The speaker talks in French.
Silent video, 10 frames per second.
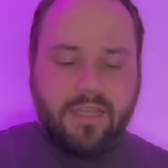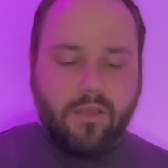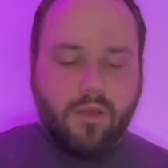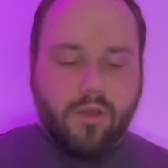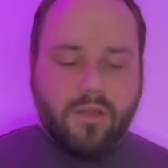
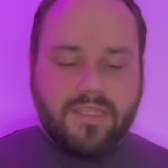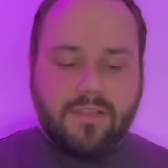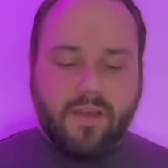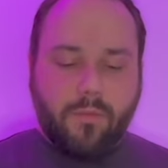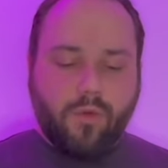euh, c'est
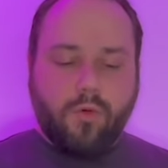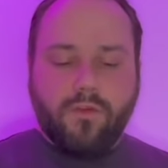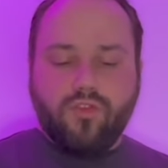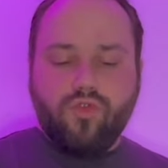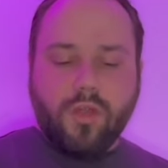vraiment, on
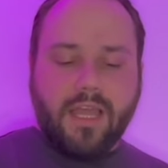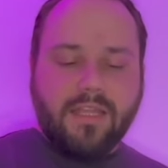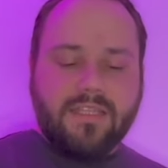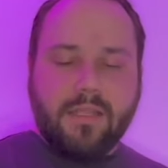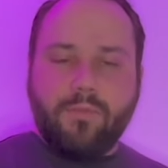va toujours
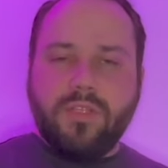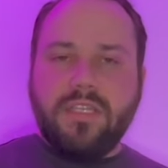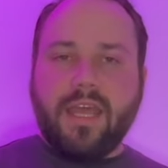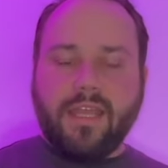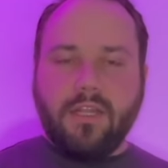garder cette
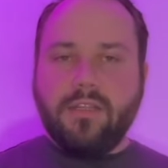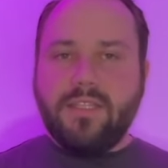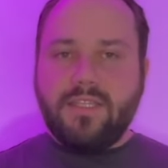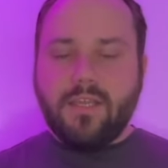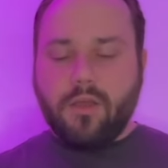petite règle,
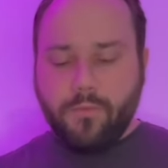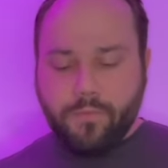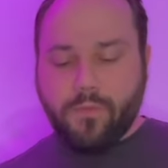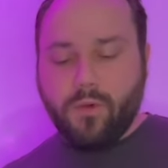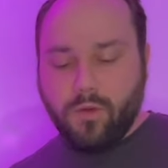10h.
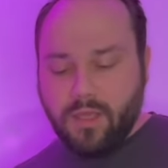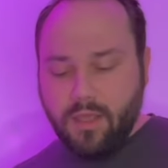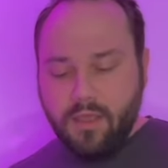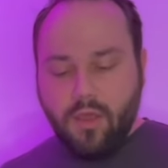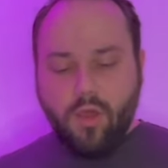Ok
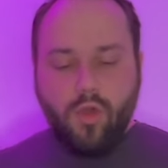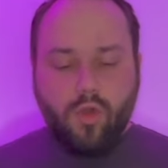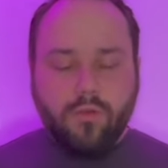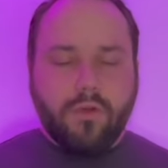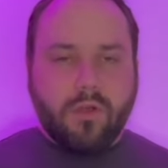
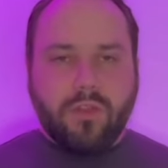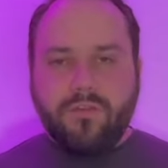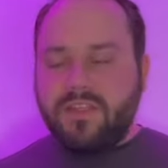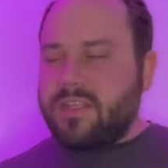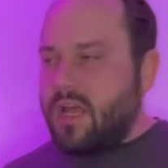une fois qu'on a
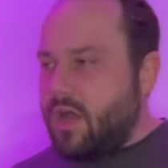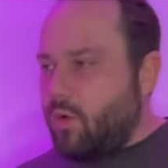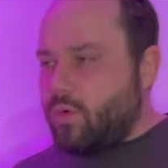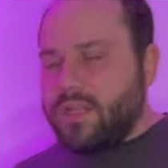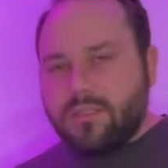fait ça,
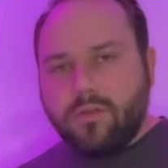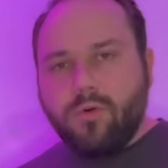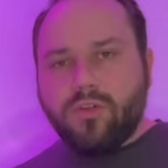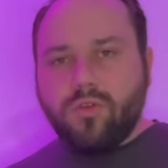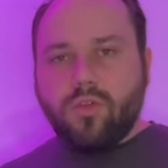on laisse le
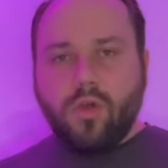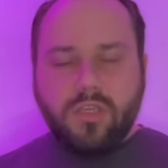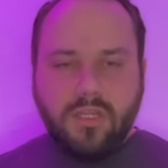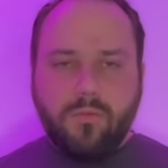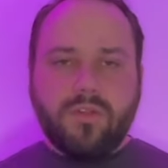morceau
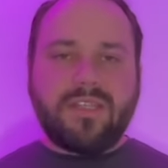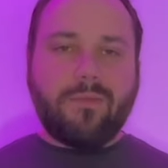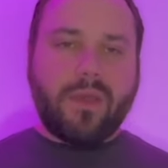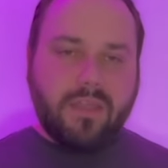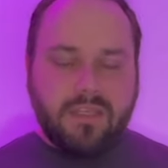tranquillement
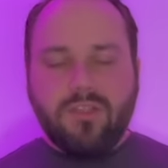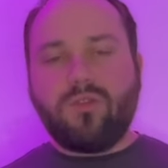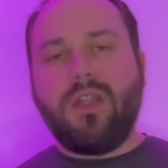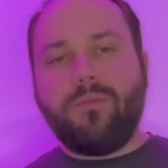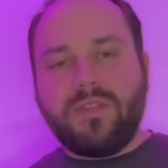s'imprégner
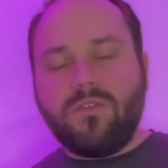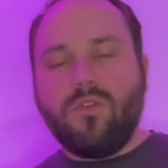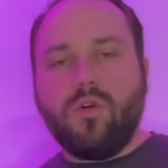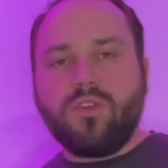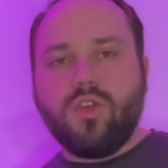sur la piste de
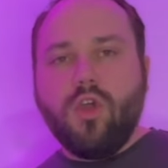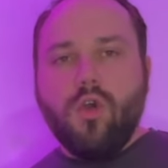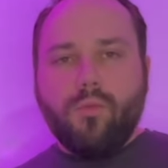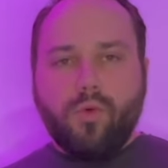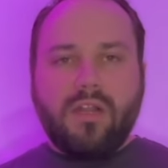danse
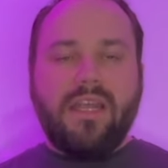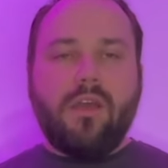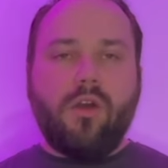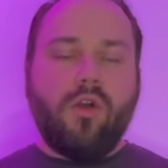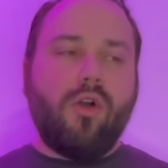pour que
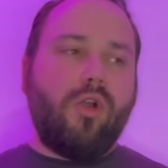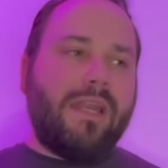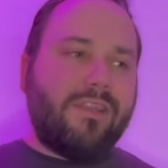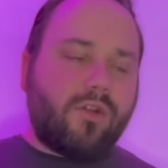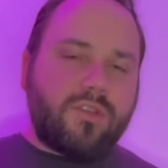euh,
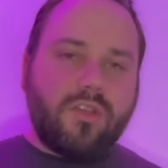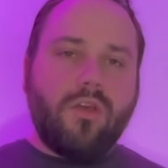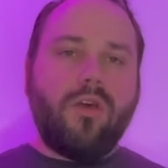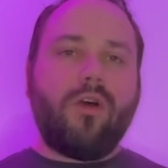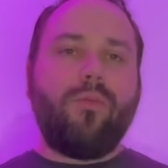les,
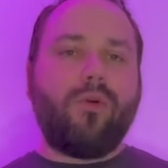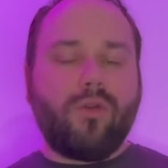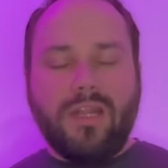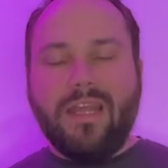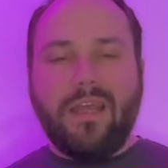danseurs, pour
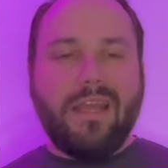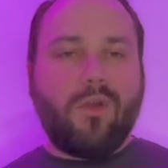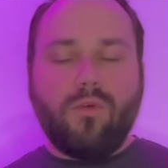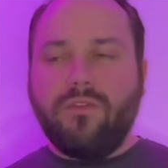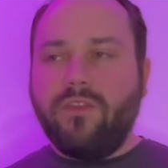que les, les,
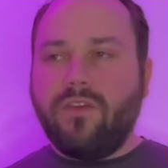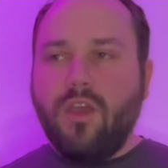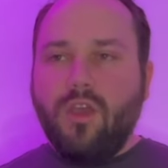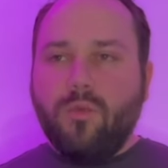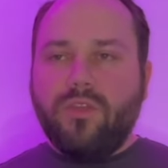convives
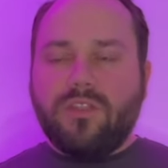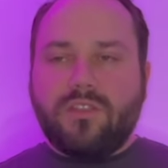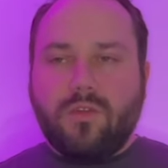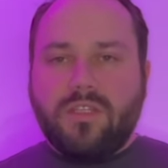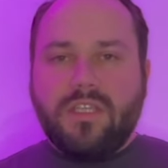puissent
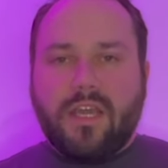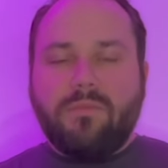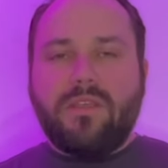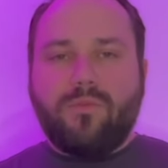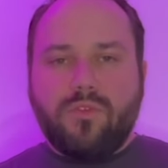sentir un
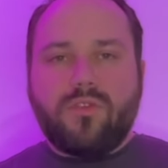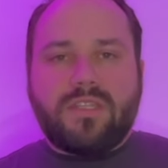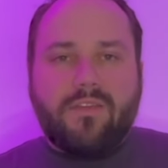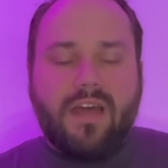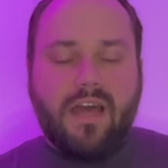petit peu ce que
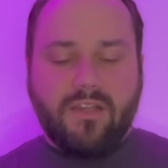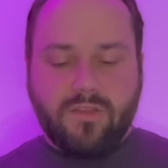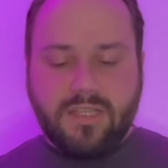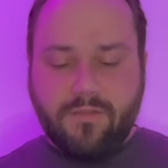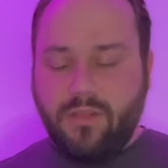ça va, ce
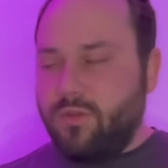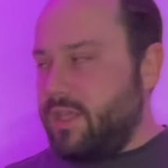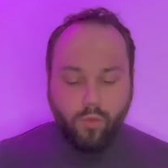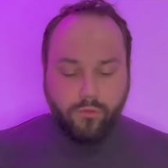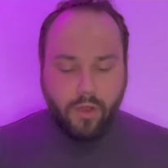que ça va
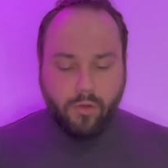donner. Une fois